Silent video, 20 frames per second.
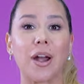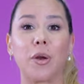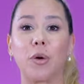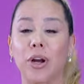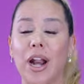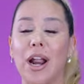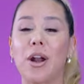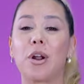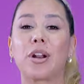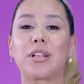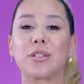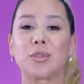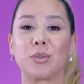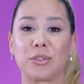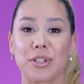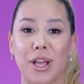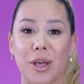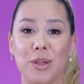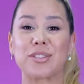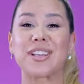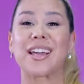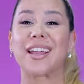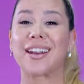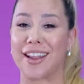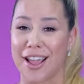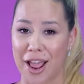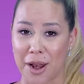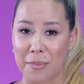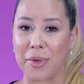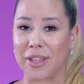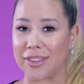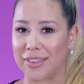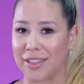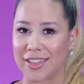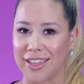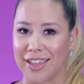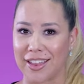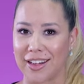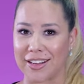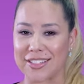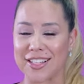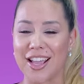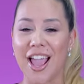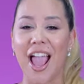lograr los resultados que realmente quieres.